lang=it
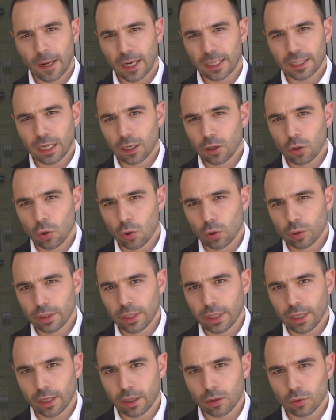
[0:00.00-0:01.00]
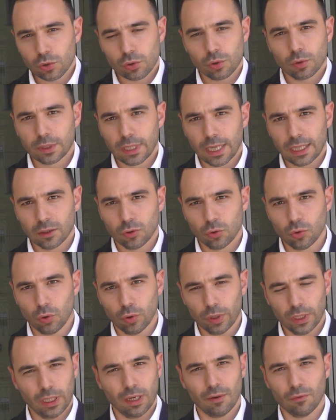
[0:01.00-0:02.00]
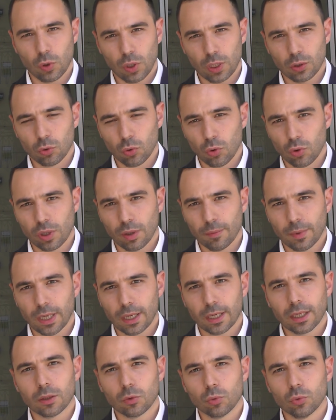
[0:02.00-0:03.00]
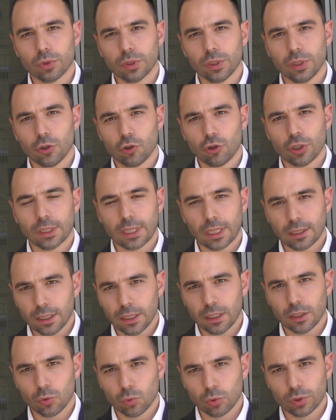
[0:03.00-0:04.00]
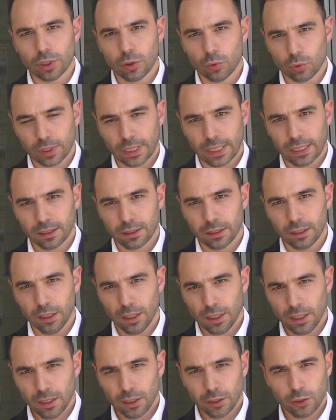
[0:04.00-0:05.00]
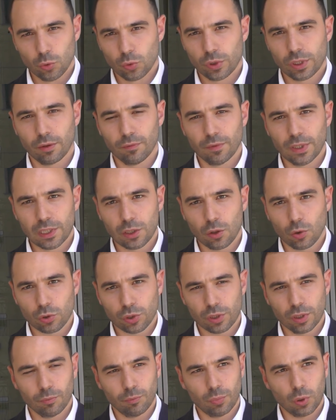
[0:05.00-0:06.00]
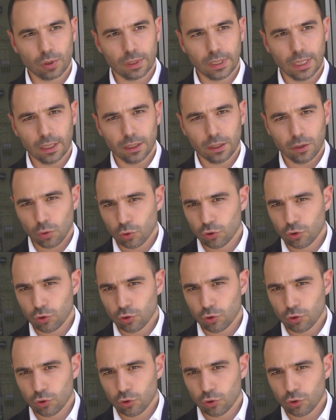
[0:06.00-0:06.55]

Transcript: ad accogliere non soltanto i lavoratori ma anche tutti i cittadini, tutti gli utenti di un servizio così importante.